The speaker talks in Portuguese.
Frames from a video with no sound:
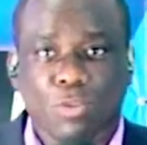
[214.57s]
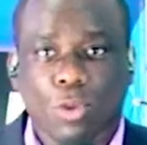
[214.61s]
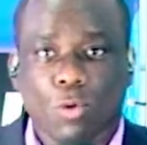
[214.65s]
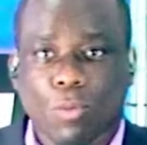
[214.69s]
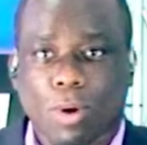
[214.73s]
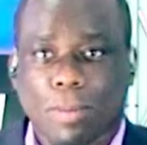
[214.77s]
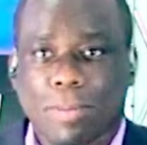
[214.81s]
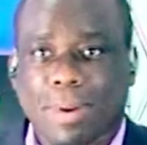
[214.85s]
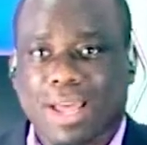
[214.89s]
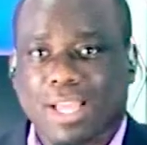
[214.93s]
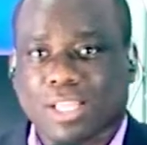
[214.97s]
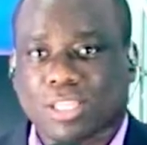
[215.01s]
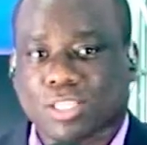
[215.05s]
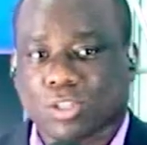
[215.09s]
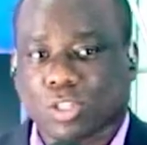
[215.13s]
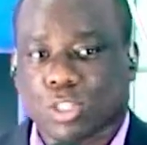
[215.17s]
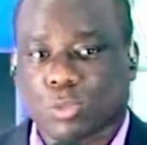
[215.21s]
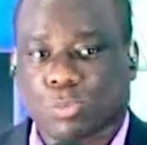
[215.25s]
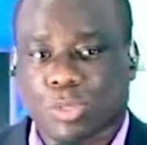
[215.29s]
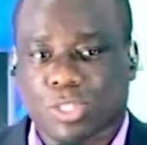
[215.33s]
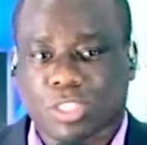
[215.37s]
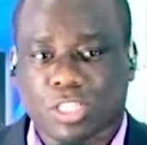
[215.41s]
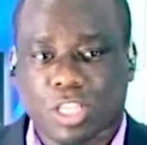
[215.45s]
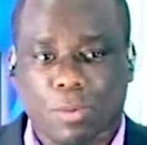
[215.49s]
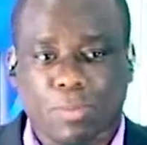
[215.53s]
Um abração
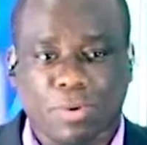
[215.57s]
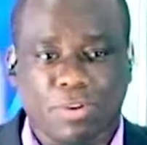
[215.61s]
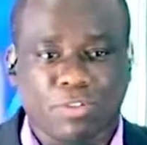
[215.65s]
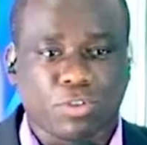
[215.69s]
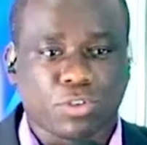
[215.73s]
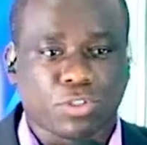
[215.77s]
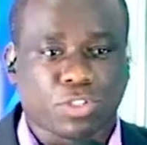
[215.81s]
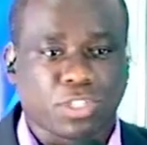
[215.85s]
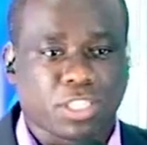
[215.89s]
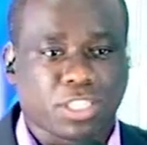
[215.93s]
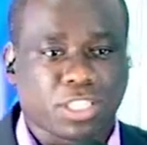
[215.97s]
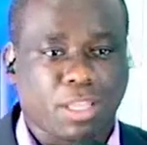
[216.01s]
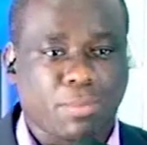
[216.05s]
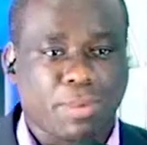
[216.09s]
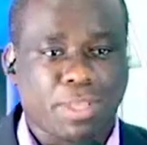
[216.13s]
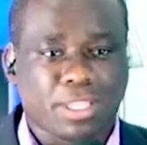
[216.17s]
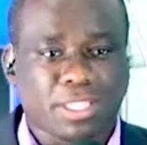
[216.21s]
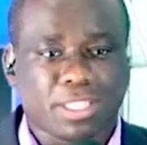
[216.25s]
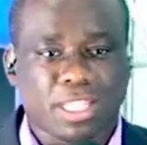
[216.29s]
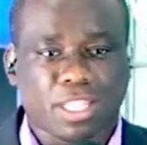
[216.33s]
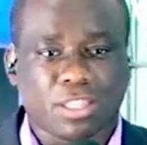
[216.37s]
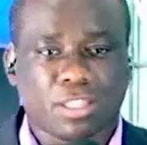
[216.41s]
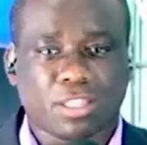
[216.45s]
especial para vocês também que está